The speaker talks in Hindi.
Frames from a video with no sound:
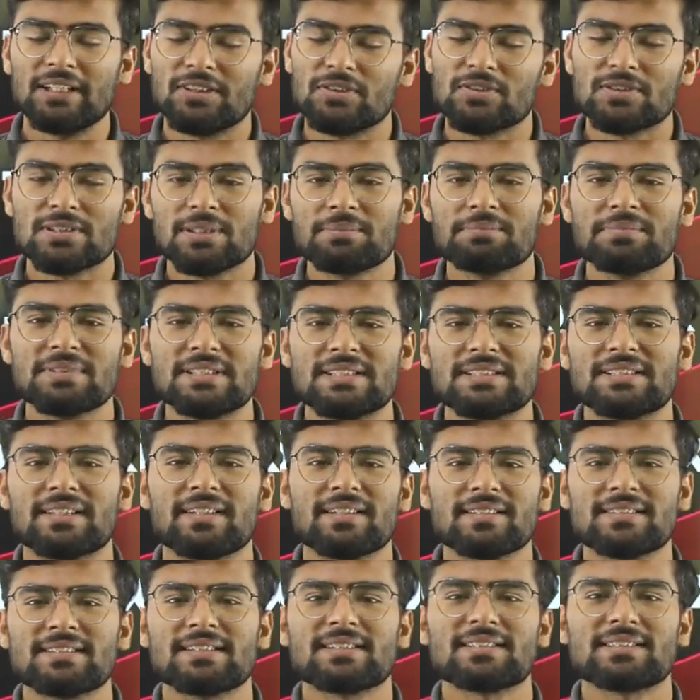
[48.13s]
तो सब चीज़ें
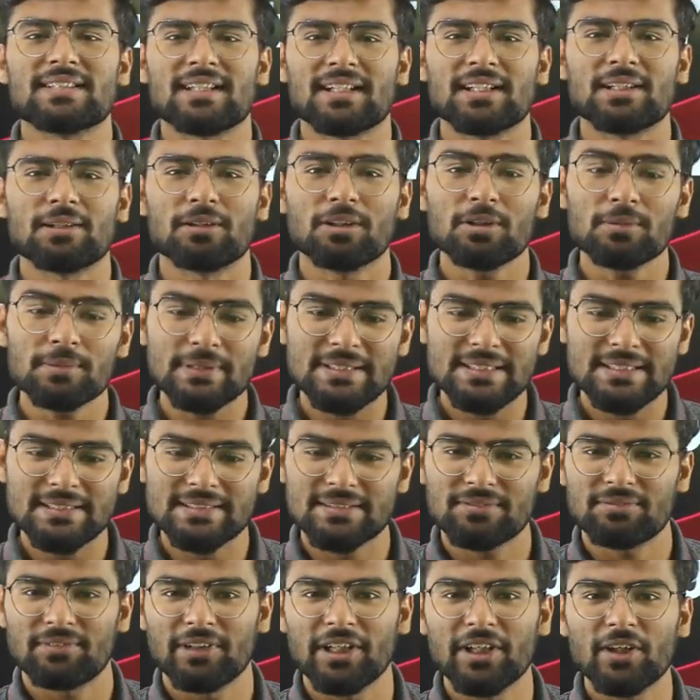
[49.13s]
डिस्कस करने वाला बस
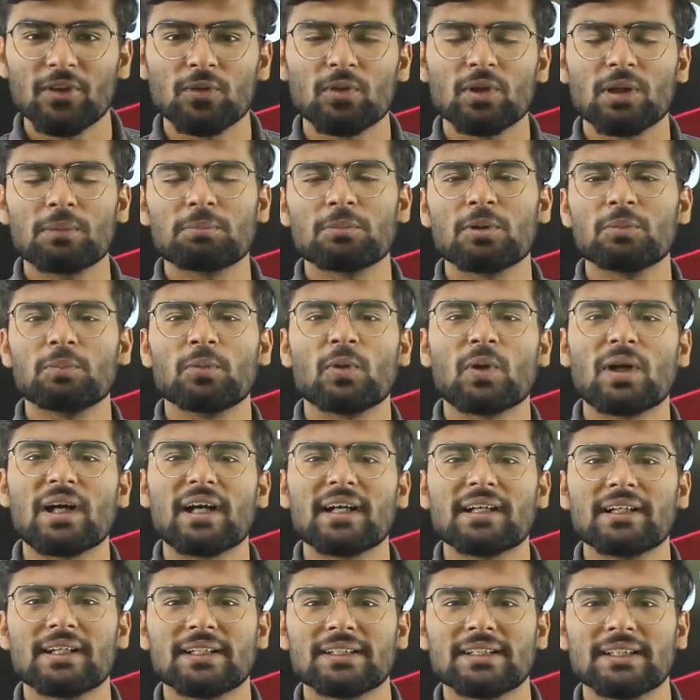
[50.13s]
इस वीडियो को आपको पूरा
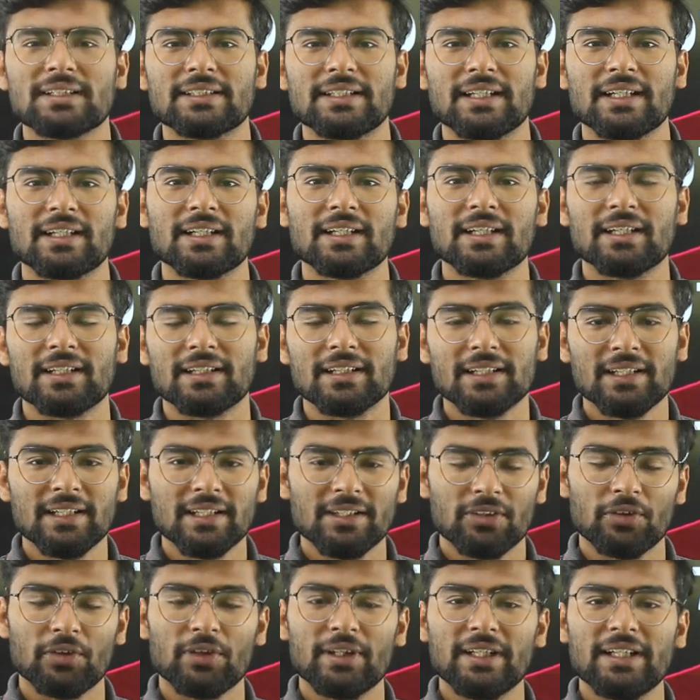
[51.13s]
आखिर तक देखना है
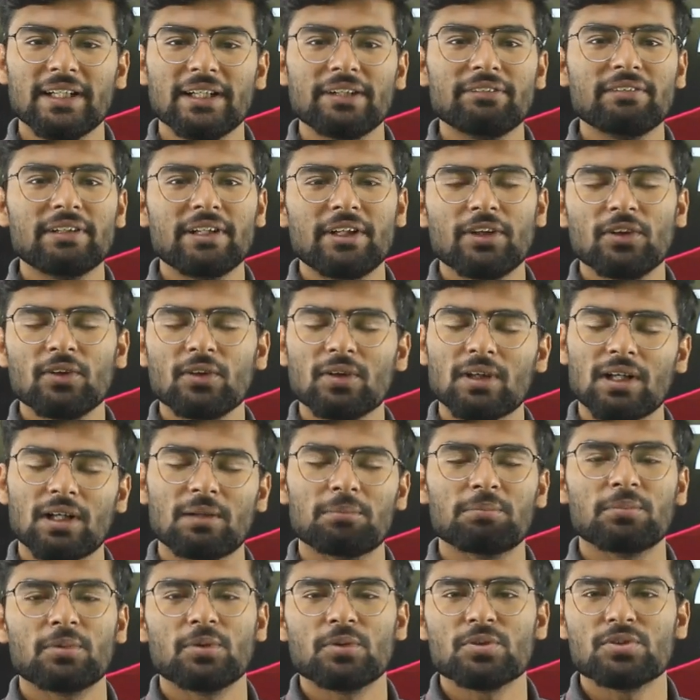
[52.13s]
क्योंकि ये वीडियो
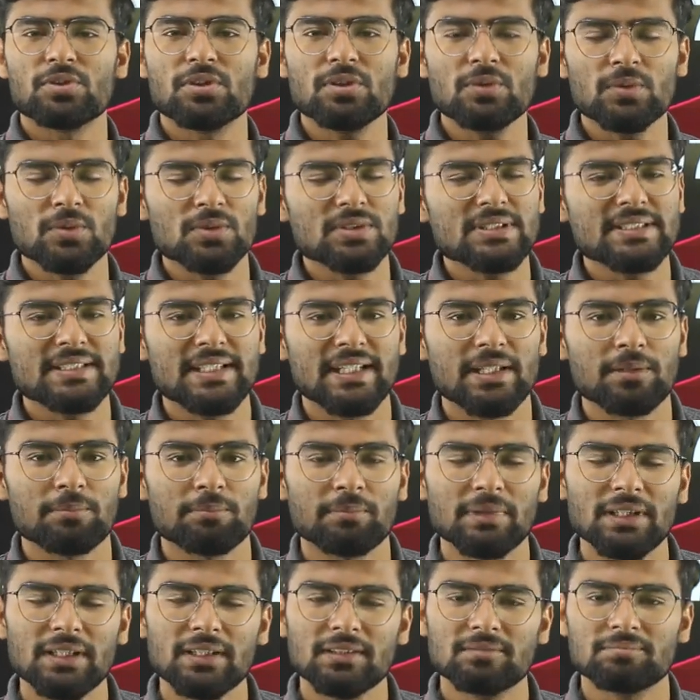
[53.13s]
आपको जो है उस
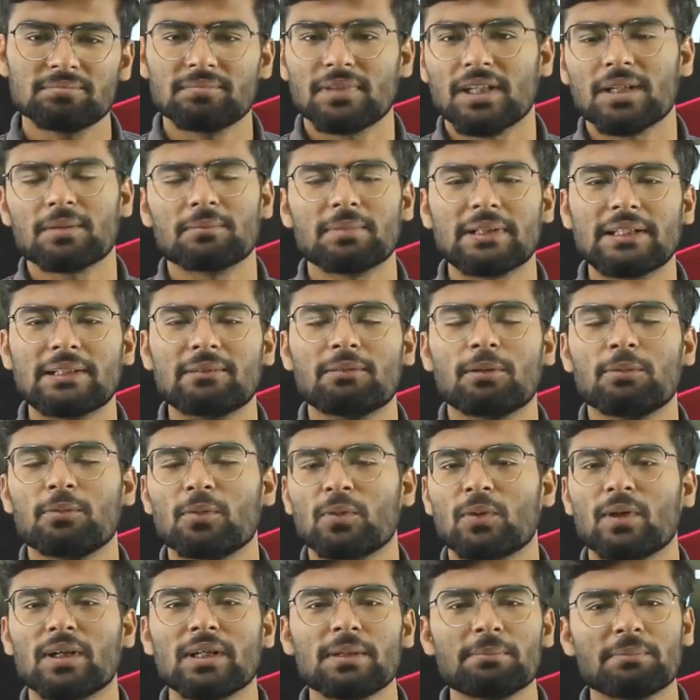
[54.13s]
गेम में लखपति मैं
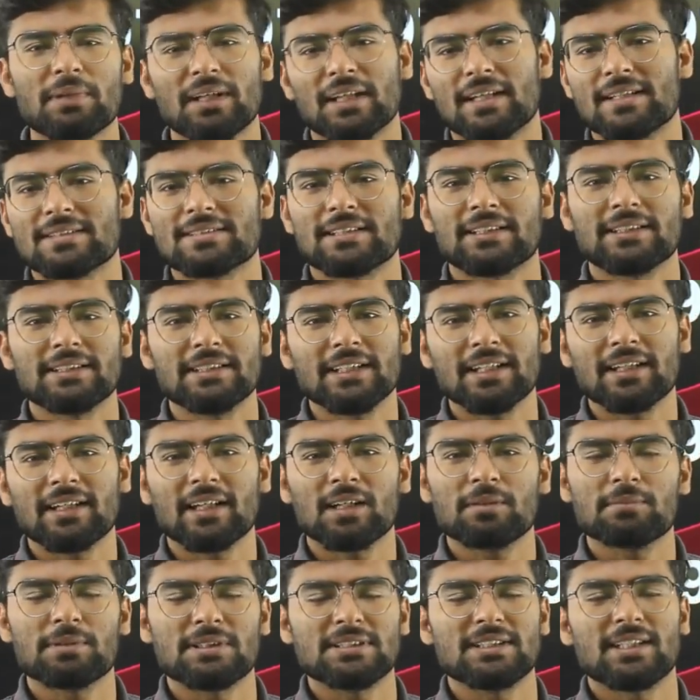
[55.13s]
बोलूँगा कि बना सकती है अगर
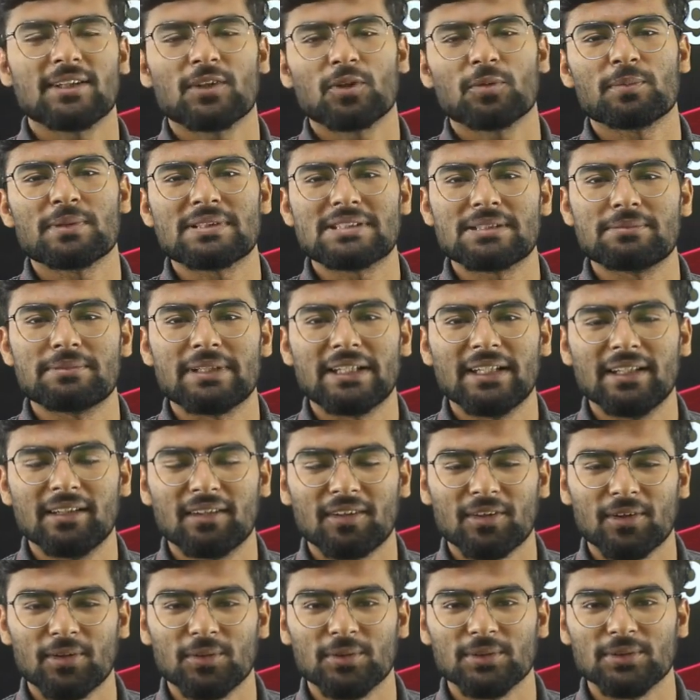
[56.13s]
आप हज़ार रुपये से भी खेल
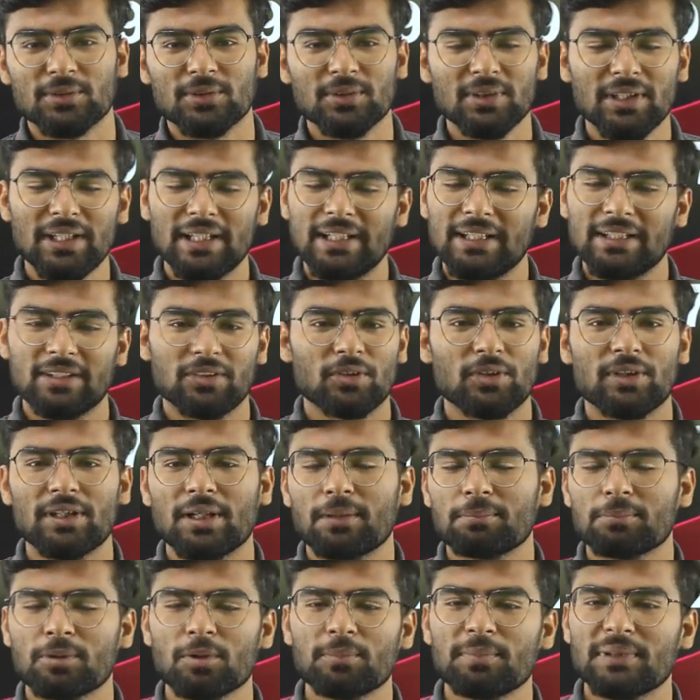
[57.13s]
रहे हो तो क्योंकि
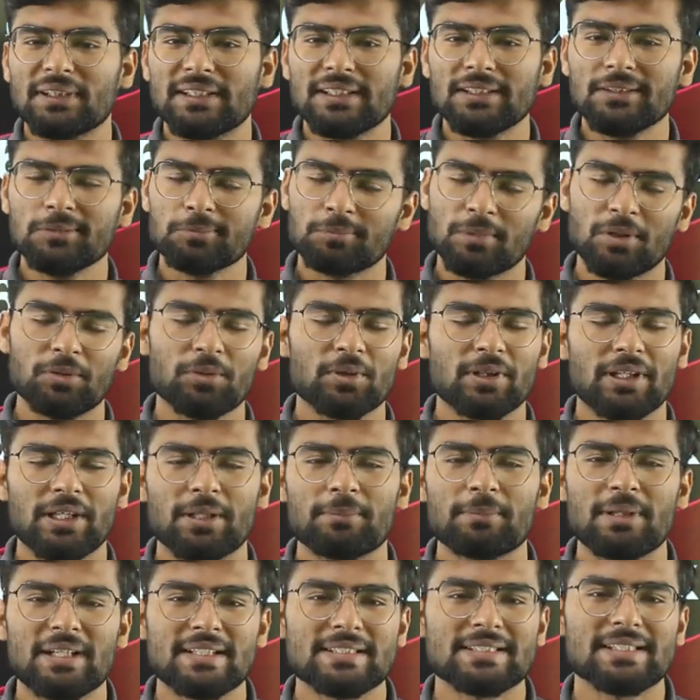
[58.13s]
आपको पता है भाई वो
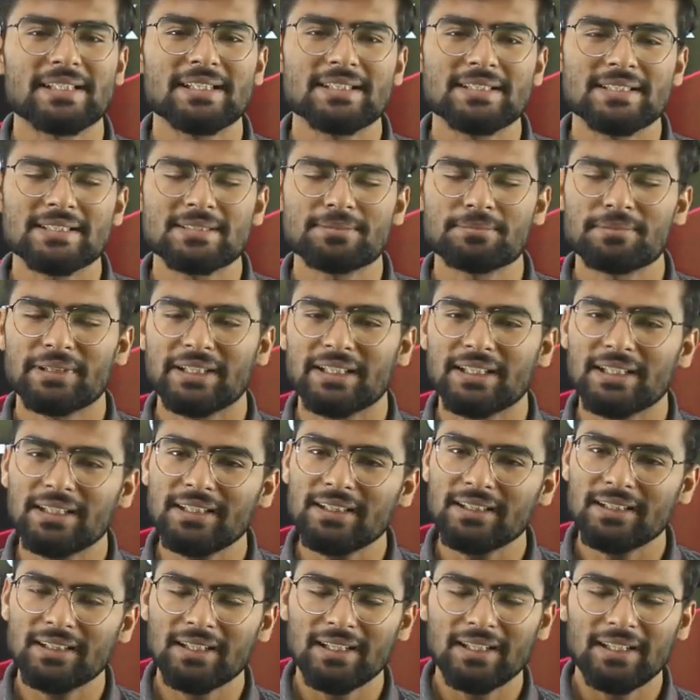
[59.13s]
गेम ऐसा है जिसमें कि
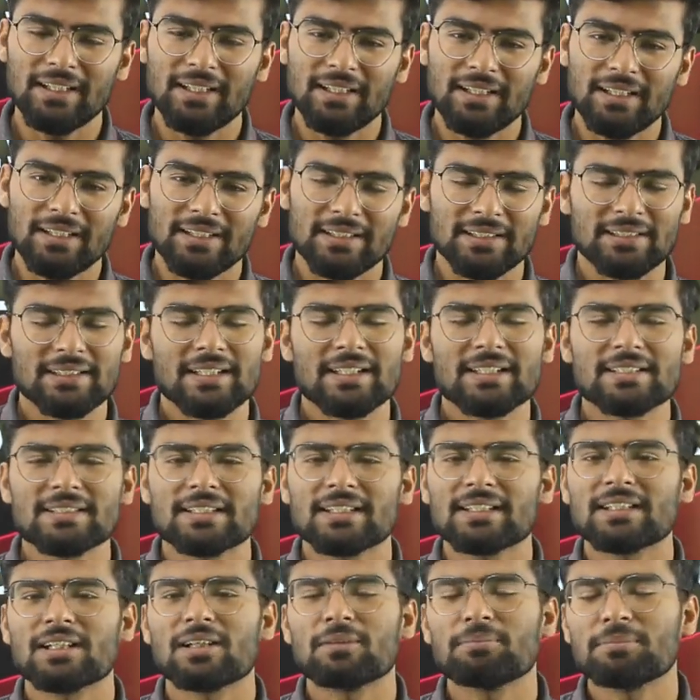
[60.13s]
इतने
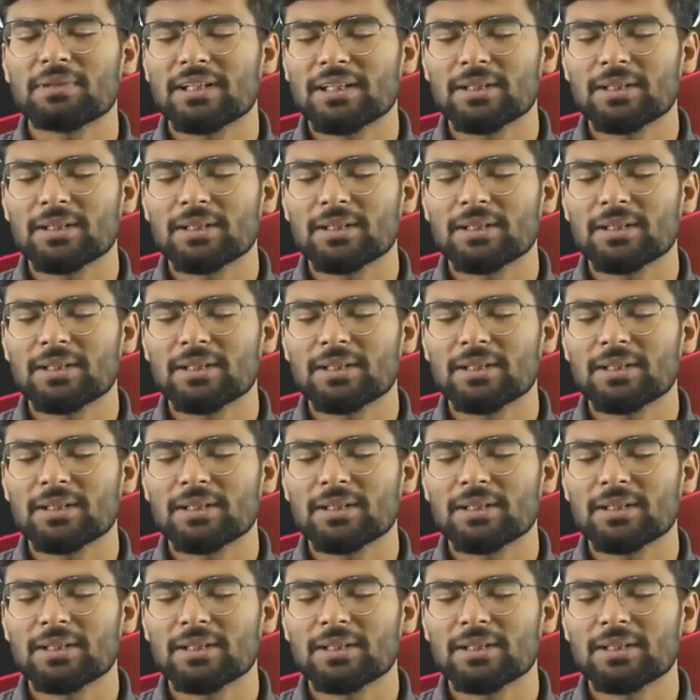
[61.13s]
ज़्यादा आप